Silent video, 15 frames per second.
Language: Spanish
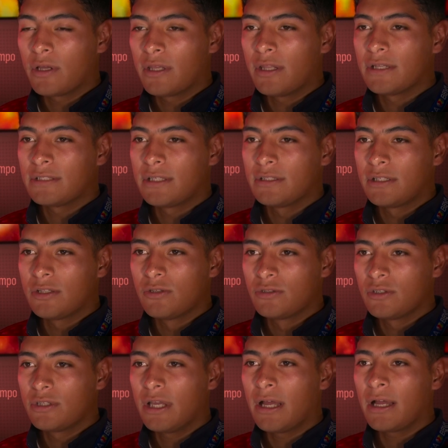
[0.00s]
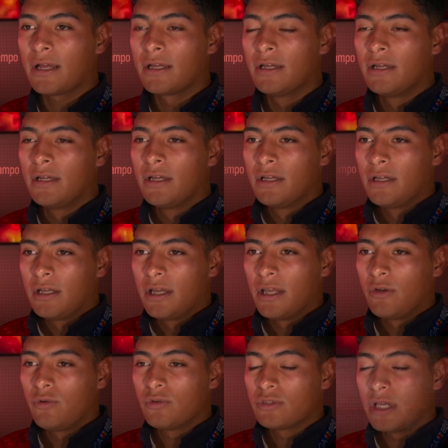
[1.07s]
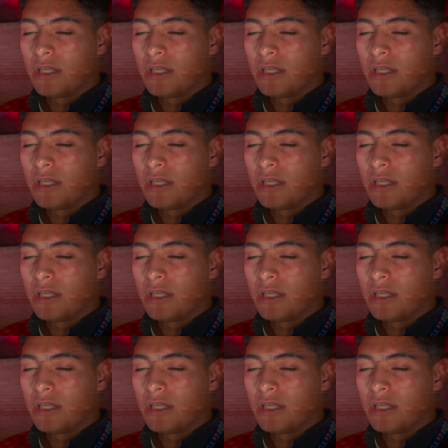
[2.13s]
aquí en esta institución ya en unos